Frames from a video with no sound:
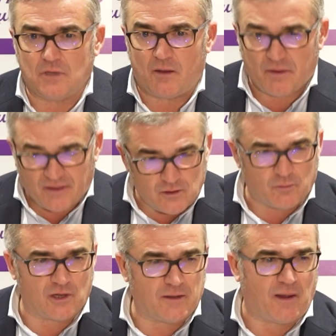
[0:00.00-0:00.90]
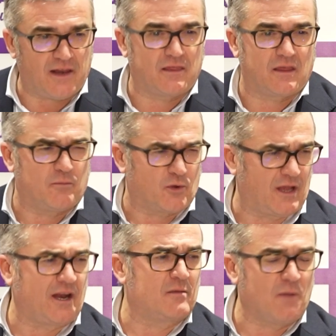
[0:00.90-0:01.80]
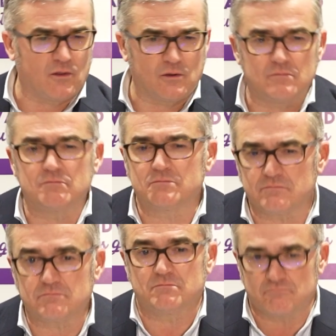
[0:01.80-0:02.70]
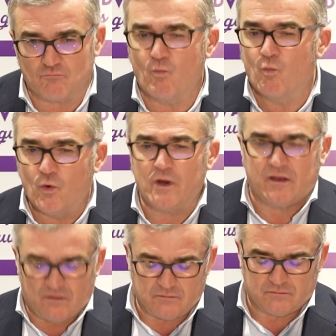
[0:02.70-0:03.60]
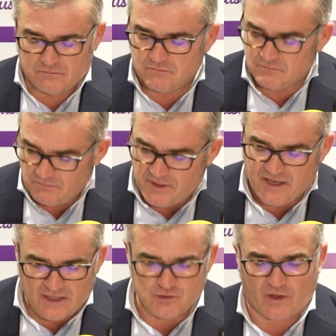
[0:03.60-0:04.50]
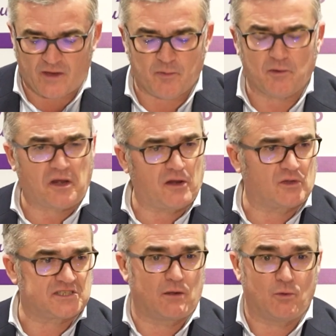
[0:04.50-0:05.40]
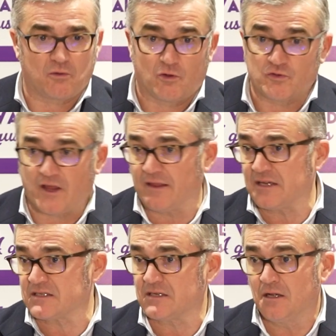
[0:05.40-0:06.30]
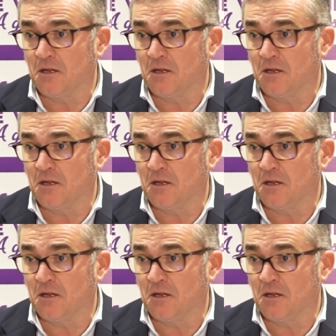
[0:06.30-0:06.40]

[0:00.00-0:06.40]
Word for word: empezando por el de Palencia, porque han animado muy bien a su equipo. Creo que salvo contadas